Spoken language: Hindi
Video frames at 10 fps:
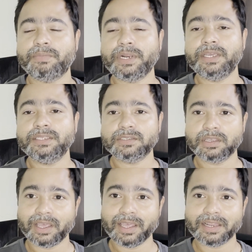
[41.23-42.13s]
प्लीज़
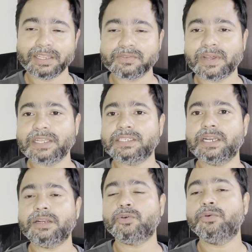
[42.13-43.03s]
इंग्लिश वाले
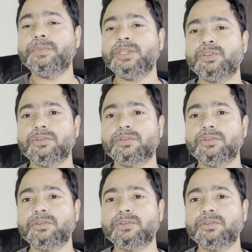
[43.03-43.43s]
चैनल को भी